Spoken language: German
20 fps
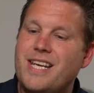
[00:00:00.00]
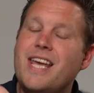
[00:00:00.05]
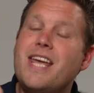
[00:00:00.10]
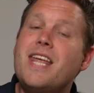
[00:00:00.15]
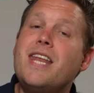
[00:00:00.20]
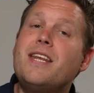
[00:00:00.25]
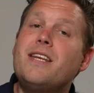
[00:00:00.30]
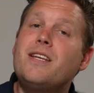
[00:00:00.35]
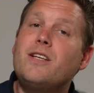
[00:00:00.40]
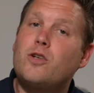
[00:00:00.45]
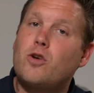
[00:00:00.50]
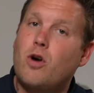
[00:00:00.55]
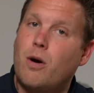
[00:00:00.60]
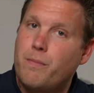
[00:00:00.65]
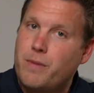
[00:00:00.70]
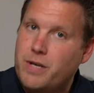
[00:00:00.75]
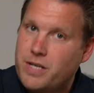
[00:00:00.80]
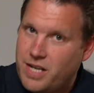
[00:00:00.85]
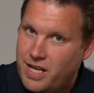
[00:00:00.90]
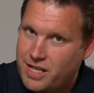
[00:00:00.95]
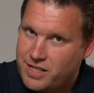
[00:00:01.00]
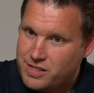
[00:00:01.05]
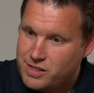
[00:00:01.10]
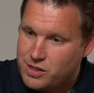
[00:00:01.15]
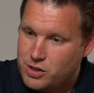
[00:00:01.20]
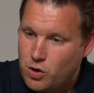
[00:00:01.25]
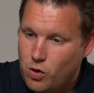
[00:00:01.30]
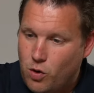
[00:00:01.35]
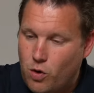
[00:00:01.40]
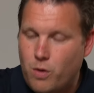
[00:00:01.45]
in
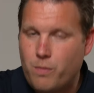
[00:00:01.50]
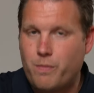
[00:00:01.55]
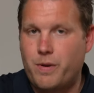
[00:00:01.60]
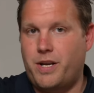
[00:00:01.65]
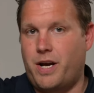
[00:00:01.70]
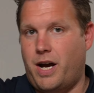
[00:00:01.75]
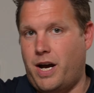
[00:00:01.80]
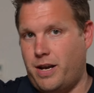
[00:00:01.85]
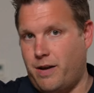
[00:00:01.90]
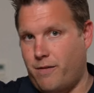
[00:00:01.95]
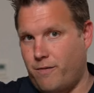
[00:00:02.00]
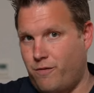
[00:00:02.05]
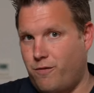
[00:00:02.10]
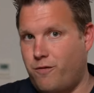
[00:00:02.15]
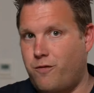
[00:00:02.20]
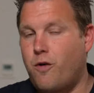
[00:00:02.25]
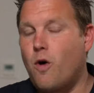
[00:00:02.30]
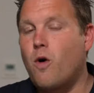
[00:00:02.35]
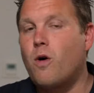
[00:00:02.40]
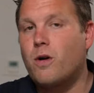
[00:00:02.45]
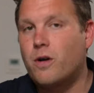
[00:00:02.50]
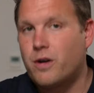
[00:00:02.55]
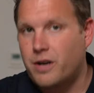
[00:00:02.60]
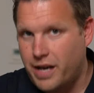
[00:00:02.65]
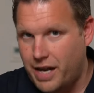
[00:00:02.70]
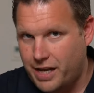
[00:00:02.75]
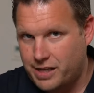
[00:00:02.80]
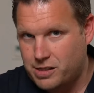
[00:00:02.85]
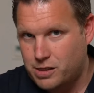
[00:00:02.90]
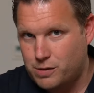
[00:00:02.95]
Kombination mit einem Funk
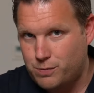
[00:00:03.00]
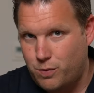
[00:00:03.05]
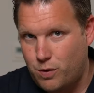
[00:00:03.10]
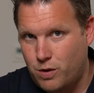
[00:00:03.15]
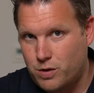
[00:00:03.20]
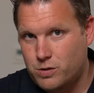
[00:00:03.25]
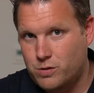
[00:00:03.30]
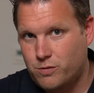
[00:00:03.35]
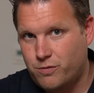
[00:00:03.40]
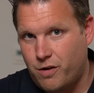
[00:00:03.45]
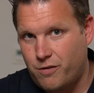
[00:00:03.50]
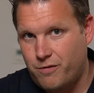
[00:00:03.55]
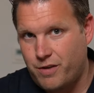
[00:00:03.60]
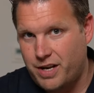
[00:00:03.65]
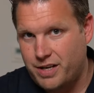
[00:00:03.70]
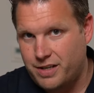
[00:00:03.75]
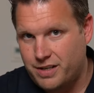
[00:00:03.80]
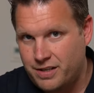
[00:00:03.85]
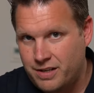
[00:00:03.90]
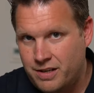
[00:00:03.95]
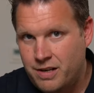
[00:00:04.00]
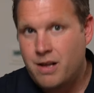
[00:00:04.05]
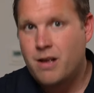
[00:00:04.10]
Access Point zu verwenden,